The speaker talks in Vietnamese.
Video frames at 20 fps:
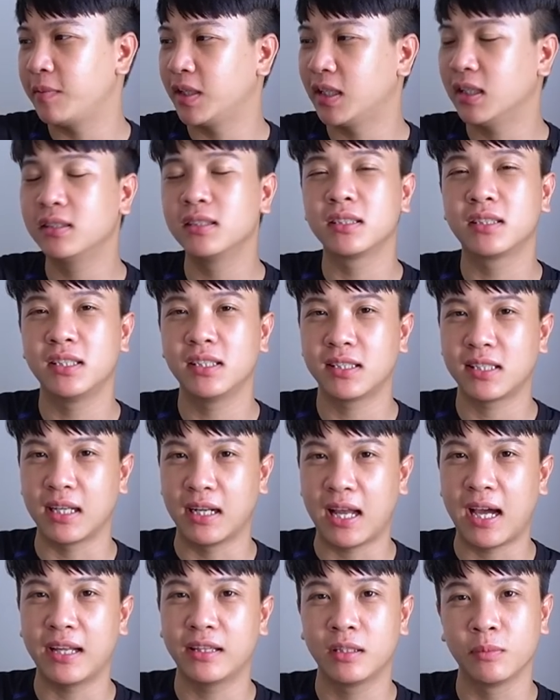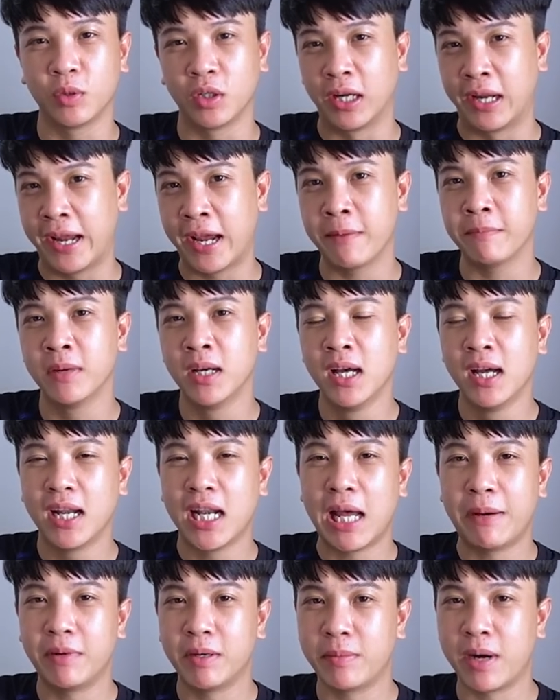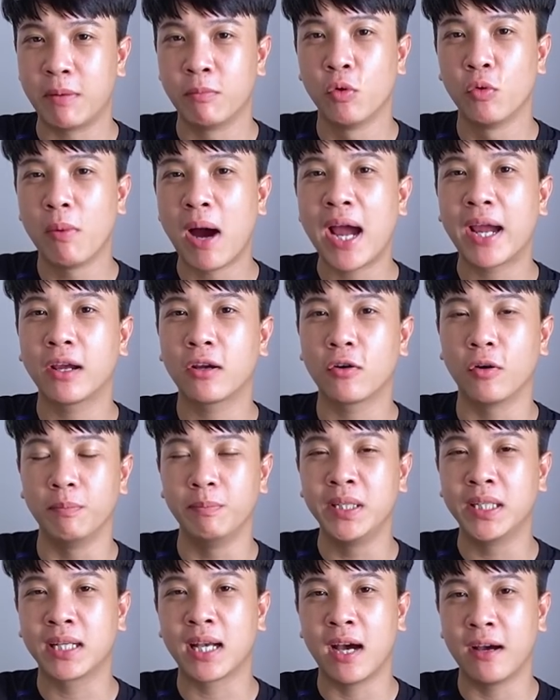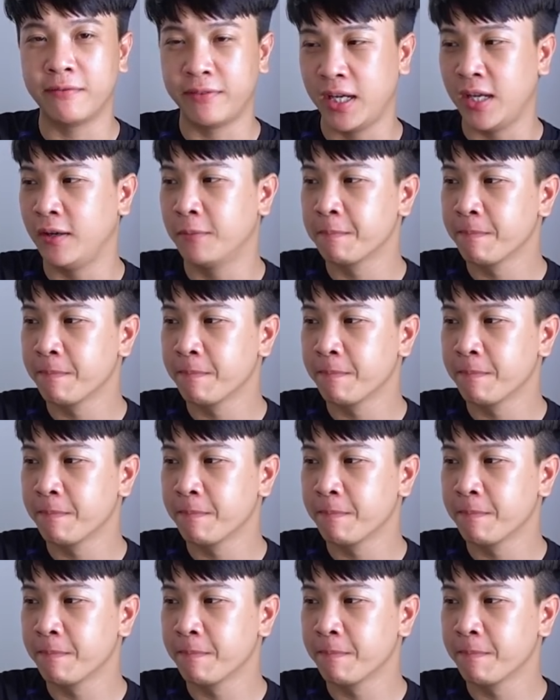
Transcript: mình đã được chia sẻ lại từ một người em làm ở mảng mobile của BKV.